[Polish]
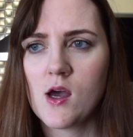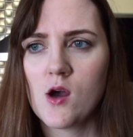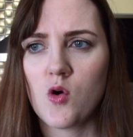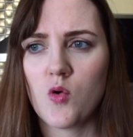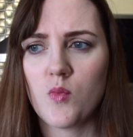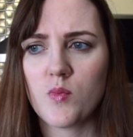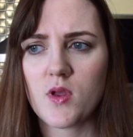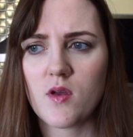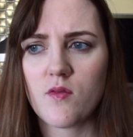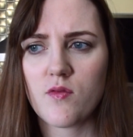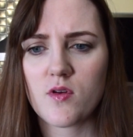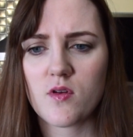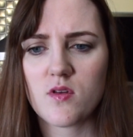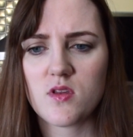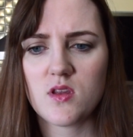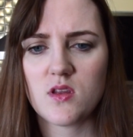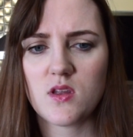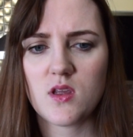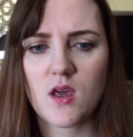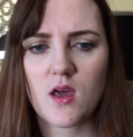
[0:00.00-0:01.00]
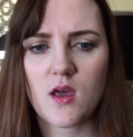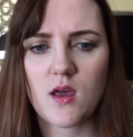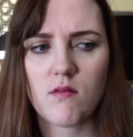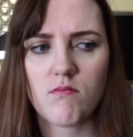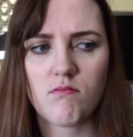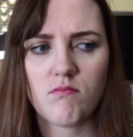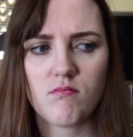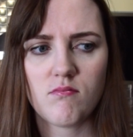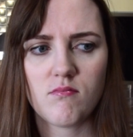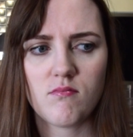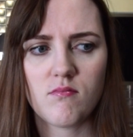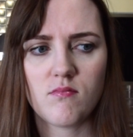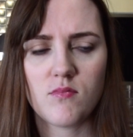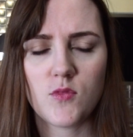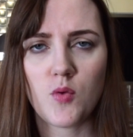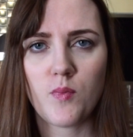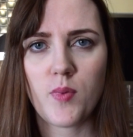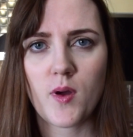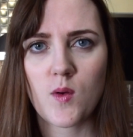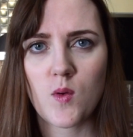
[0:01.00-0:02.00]
U mnie w rodzinie
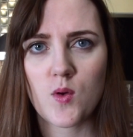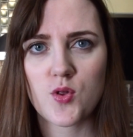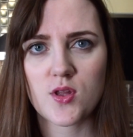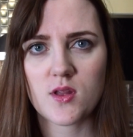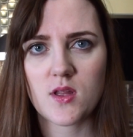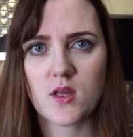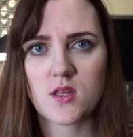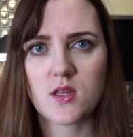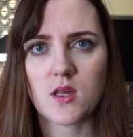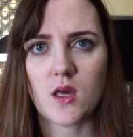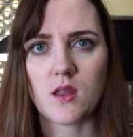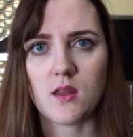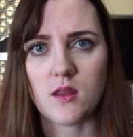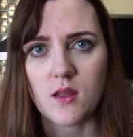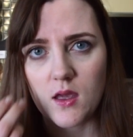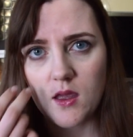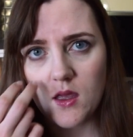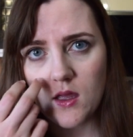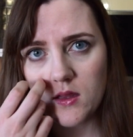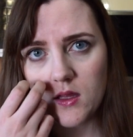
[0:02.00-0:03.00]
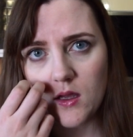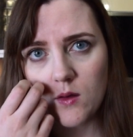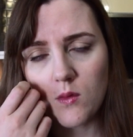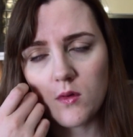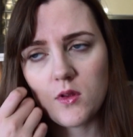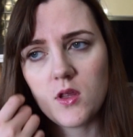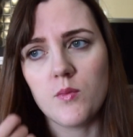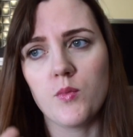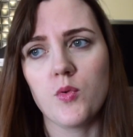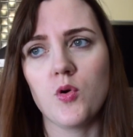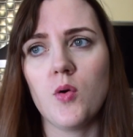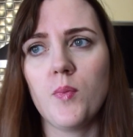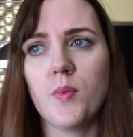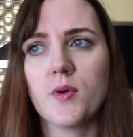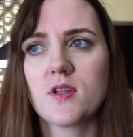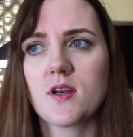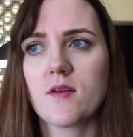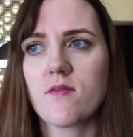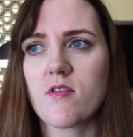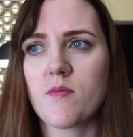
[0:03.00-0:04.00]
no bakłażana się nie jadało, nie było
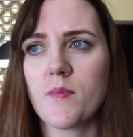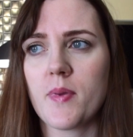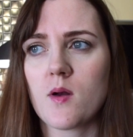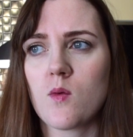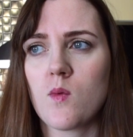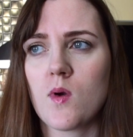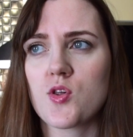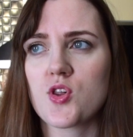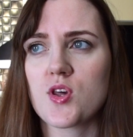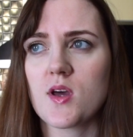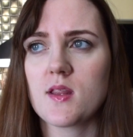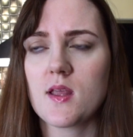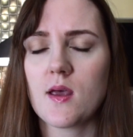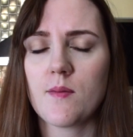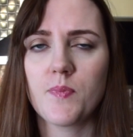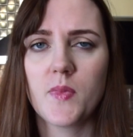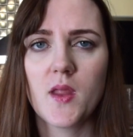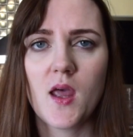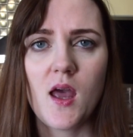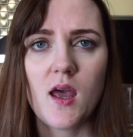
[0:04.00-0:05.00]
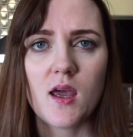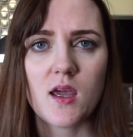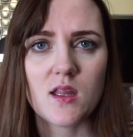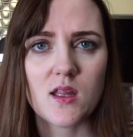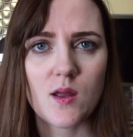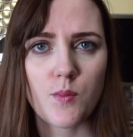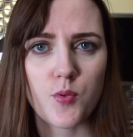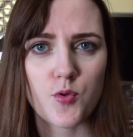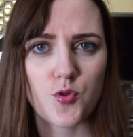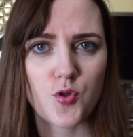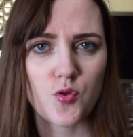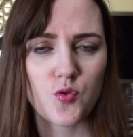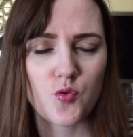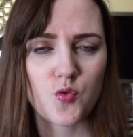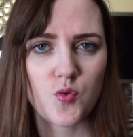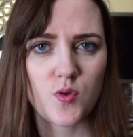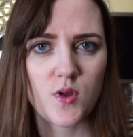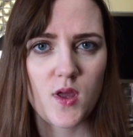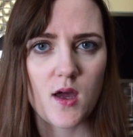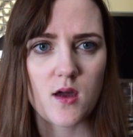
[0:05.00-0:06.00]
potraw z bakłażanem i na
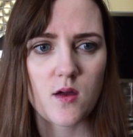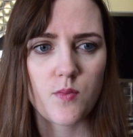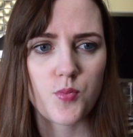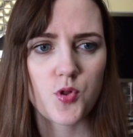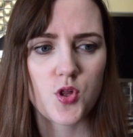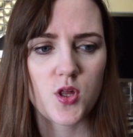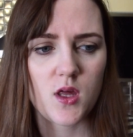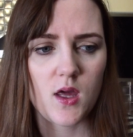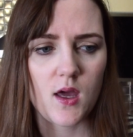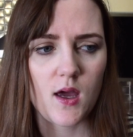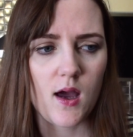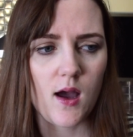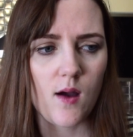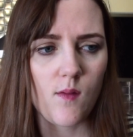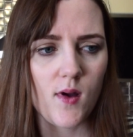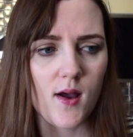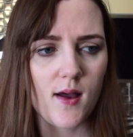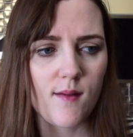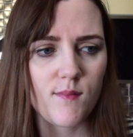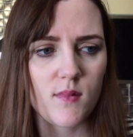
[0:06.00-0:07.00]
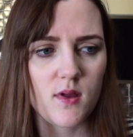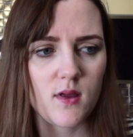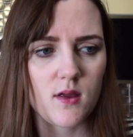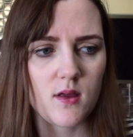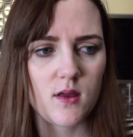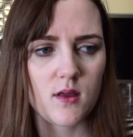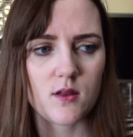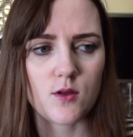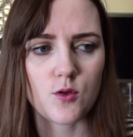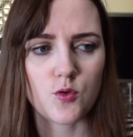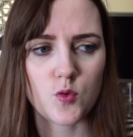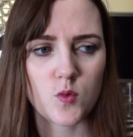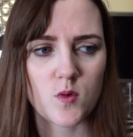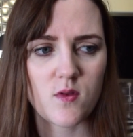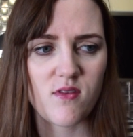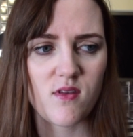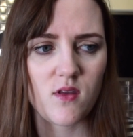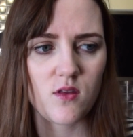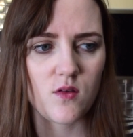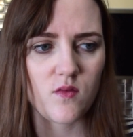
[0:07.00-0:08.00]
początku jak przyjechałam e, do
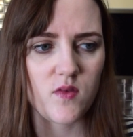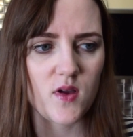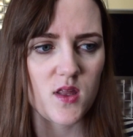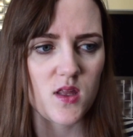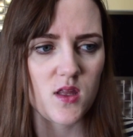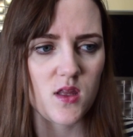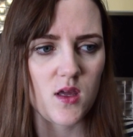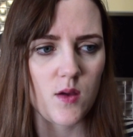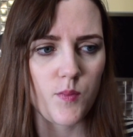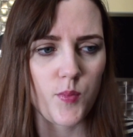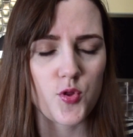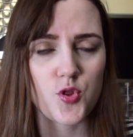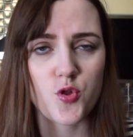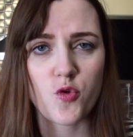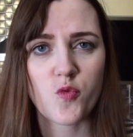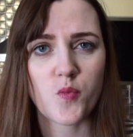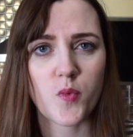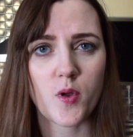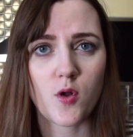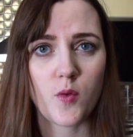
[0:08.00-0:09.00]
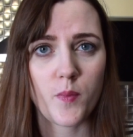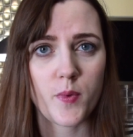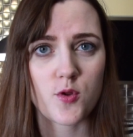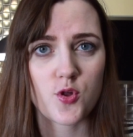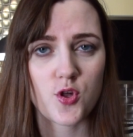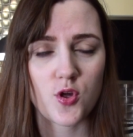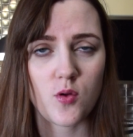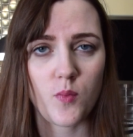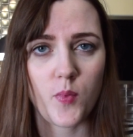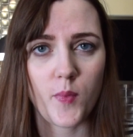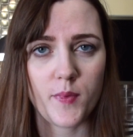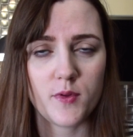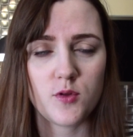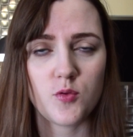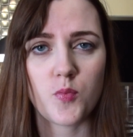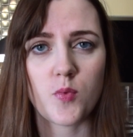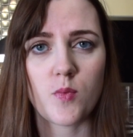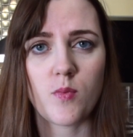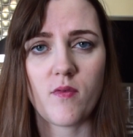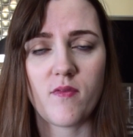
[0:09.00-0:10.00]
Turcji, to właśnie podczas mojego pierwszego
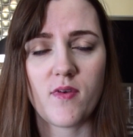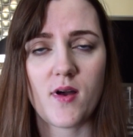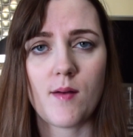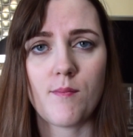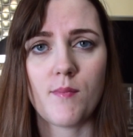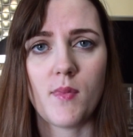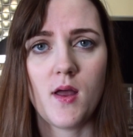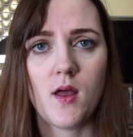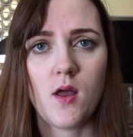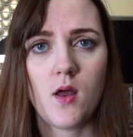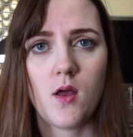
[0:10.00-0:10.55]
pobytu próbowałam